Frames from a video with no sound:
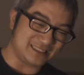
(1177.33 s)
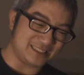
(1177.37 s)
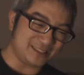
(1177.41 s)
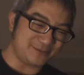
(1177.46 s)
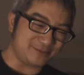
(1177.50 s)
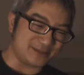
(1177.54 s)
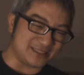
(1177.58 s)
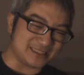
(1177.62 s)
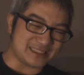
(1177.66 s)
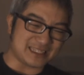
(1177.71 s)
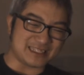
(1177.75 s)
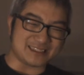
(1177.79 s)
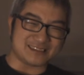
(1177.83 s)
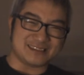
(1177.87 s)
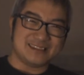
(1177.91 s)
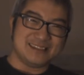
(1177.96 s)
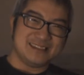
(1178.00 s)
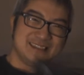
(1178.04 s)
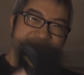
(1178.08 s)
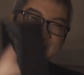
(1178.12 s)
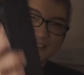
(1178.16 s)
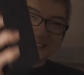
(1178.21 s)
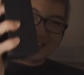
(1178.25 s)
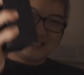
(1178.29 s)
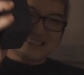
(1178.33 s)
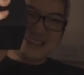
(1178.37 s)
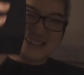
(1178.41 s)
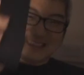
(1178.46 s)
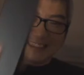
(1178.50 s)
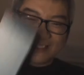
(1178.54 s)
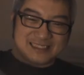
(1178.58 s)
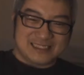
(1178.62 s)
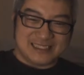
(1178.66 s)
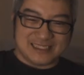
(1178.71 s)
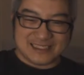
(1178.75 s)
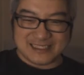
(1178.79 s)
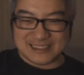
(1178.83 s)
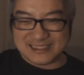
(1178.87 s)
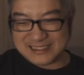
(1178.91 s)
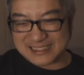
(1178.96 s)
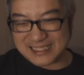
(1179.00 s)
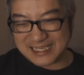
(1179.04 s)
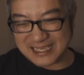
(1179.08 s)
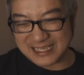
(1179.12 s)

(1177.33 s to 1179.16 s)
基本上第一个印象